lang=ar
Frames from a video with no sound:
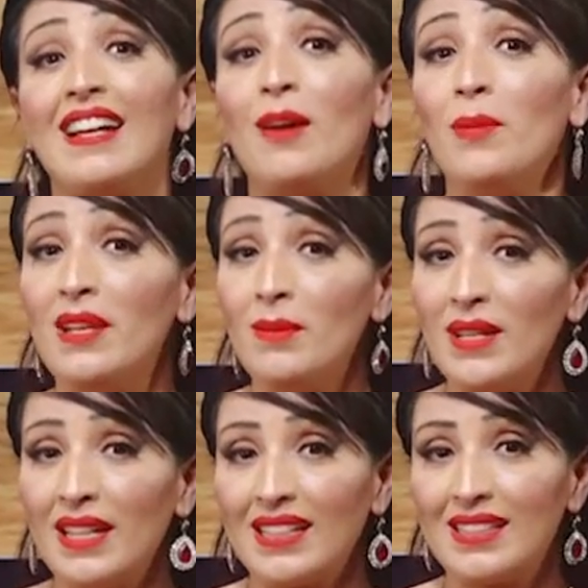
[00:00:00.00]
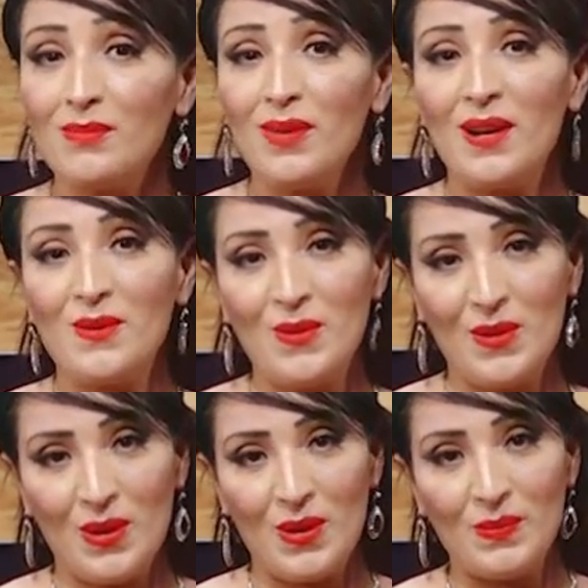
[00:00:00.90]
قبل ما نختمها نقول
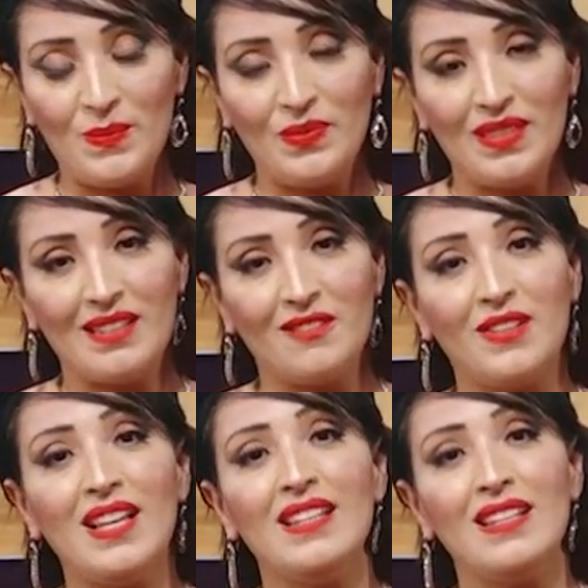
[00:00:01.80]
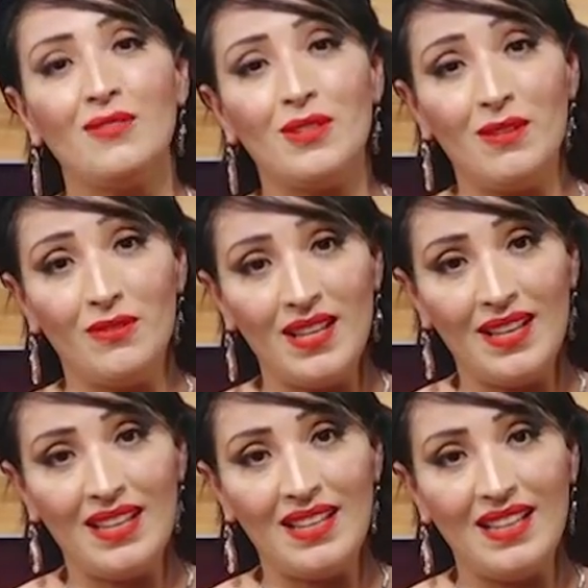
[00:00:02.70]
لكم فال يا
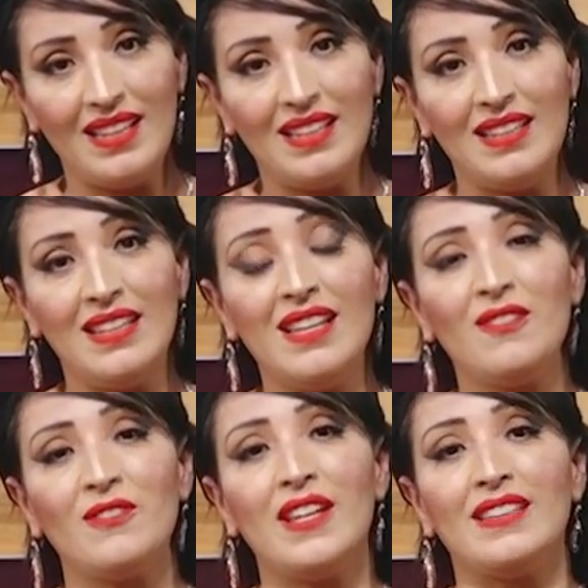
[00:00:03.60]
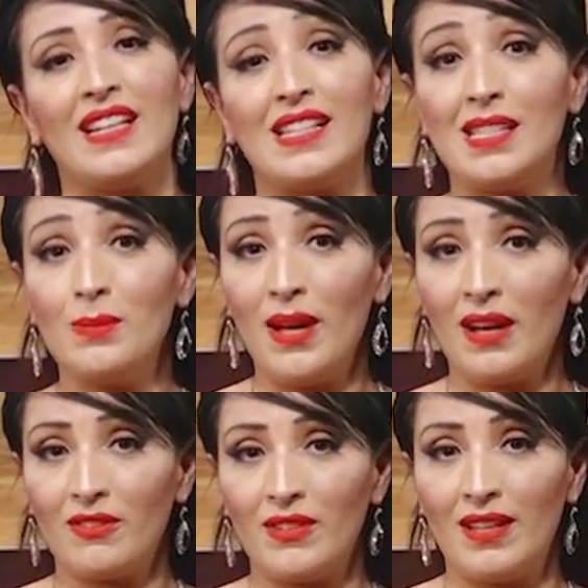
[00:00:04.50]
فلفال يا فاتح سبع
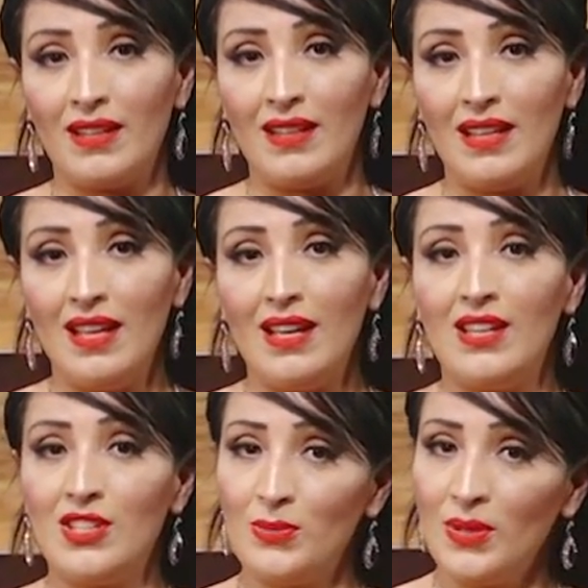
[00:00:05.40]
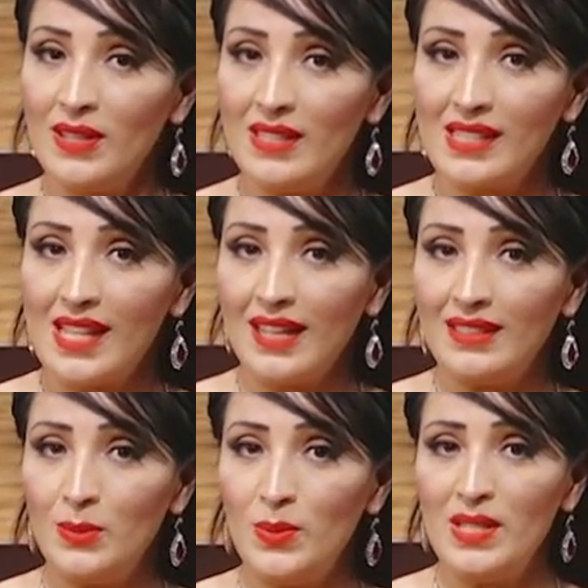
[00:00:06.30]
قفال جبر لي
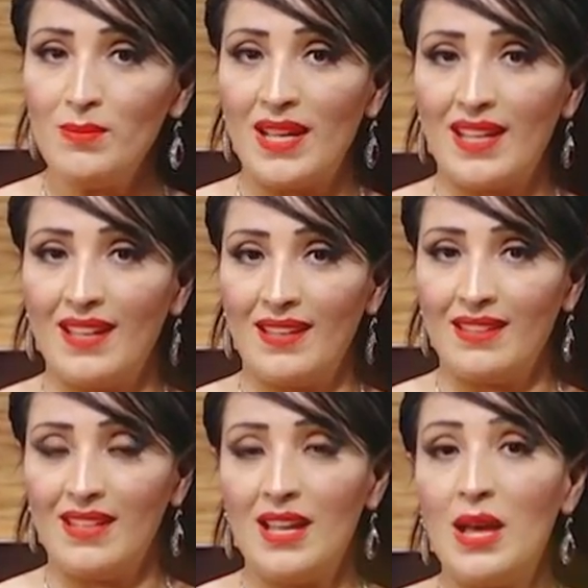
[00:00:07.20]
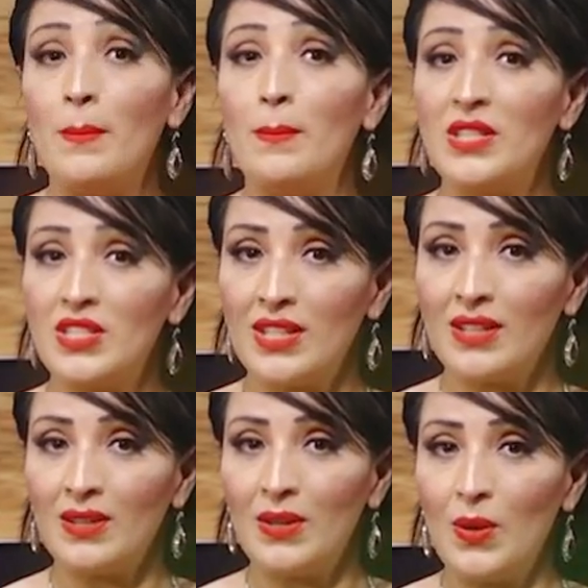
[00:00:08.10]
سعدي وين ما كان من
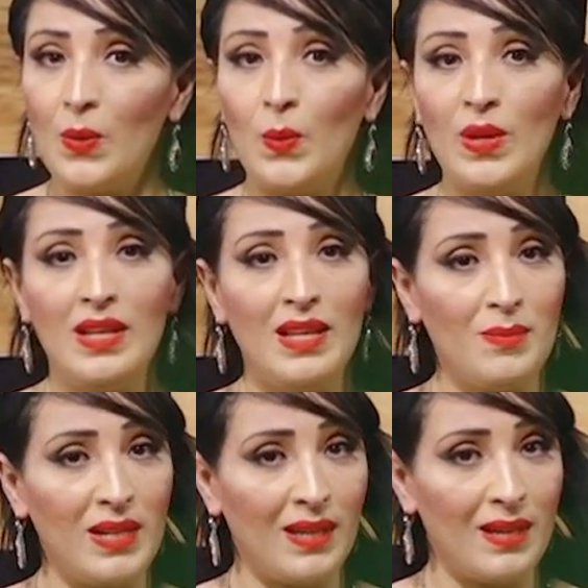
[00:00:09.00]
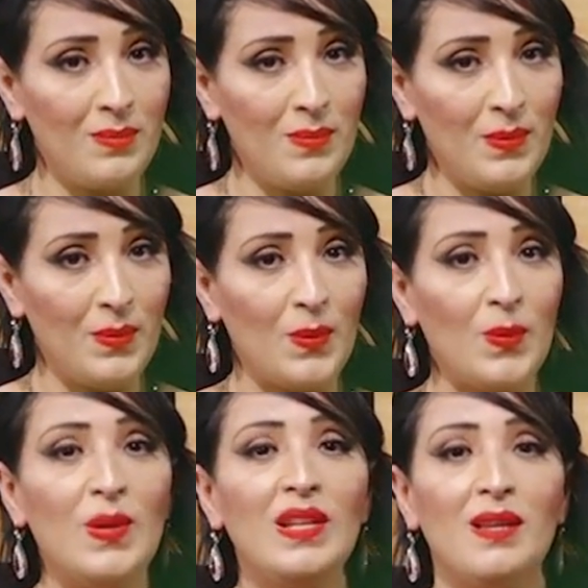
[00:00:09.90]
الشرق ولا من الغرب
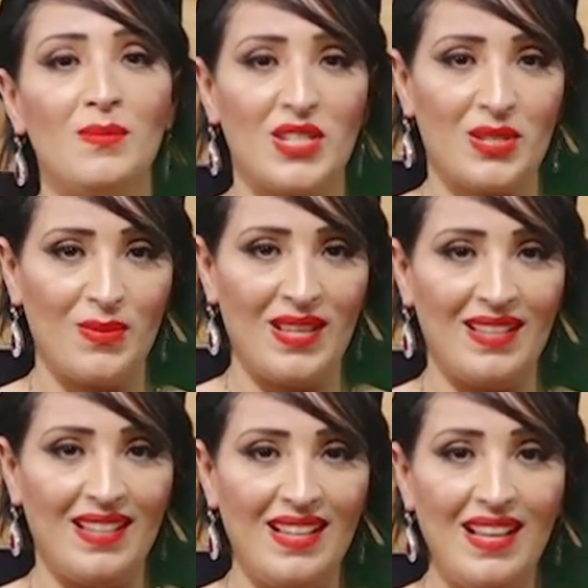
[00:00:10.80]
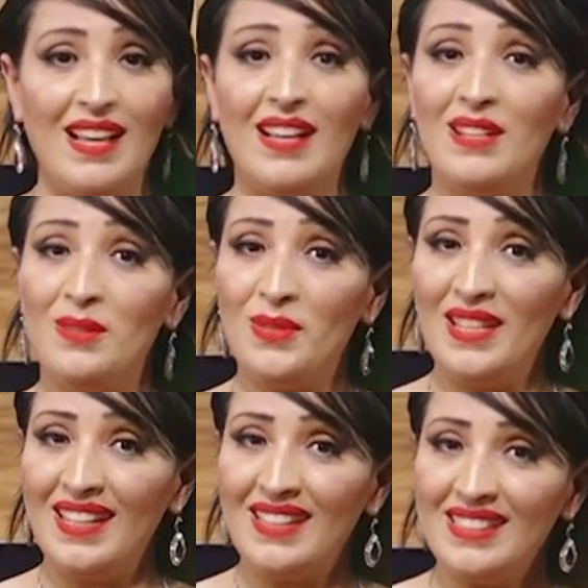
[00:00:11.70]
ولا من الشمال
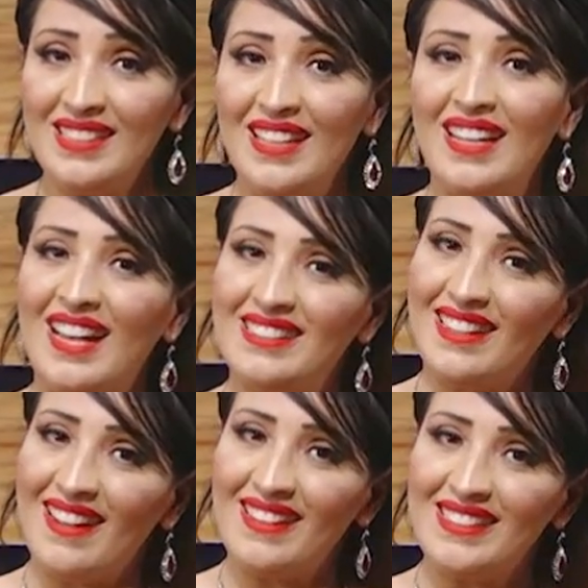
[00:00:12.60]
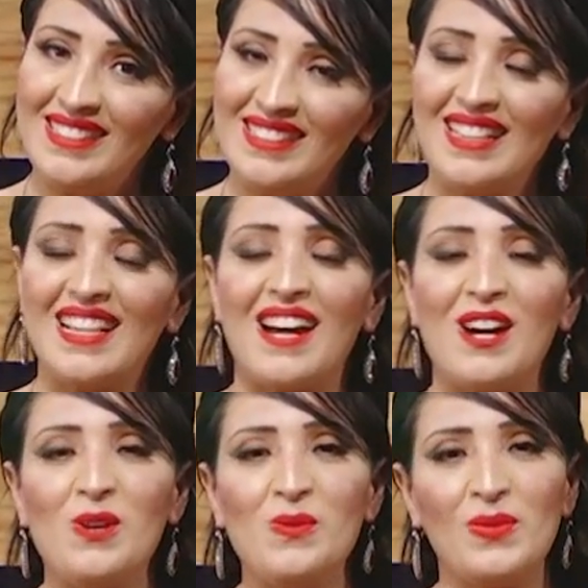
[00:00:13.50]
البنات العذرات
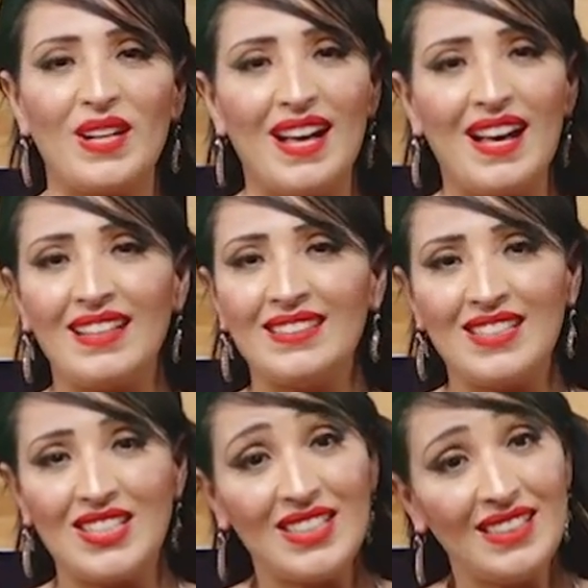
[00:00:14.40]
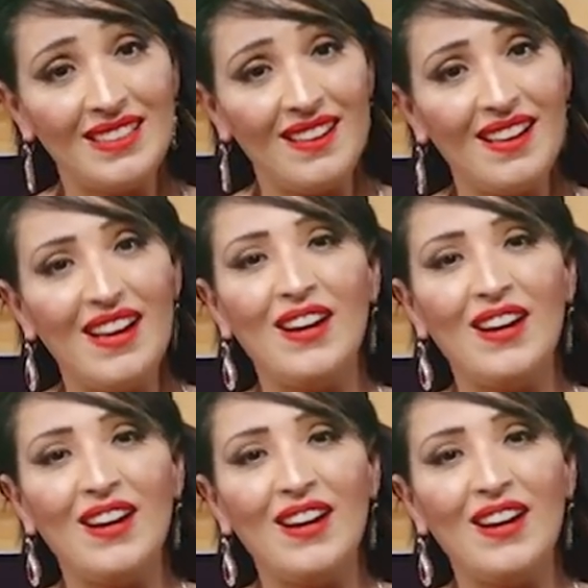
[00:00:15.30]
نتلاقاو في قاعدة جديدة